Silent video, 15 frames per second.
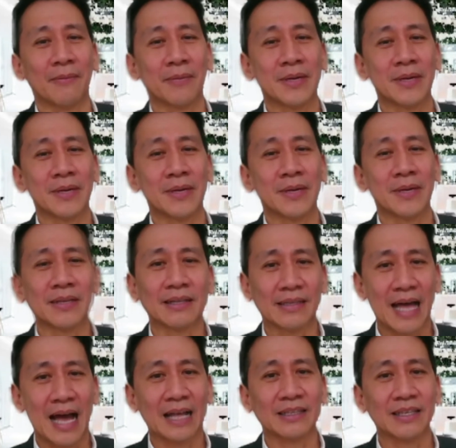พยาบาล
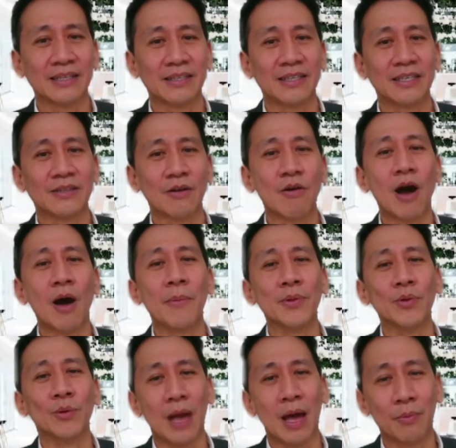ต่างๆเนี่ยที่ต้องเข้าไป